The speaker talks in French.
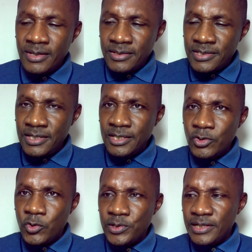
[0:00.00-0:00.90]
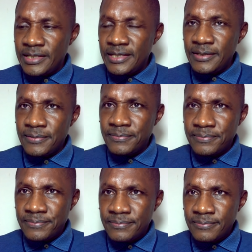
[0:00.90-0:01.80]
Sirigi Konaté,
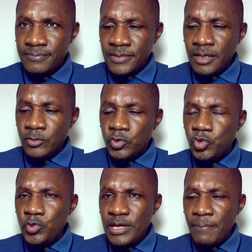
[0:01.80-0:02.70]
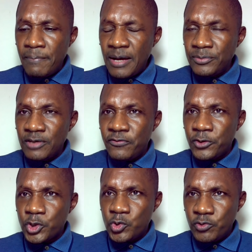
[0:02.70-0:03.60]
tous les membres des
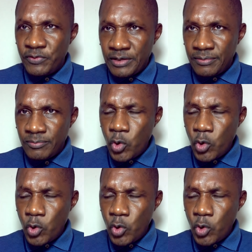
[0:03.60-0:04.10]
forces nouvelles,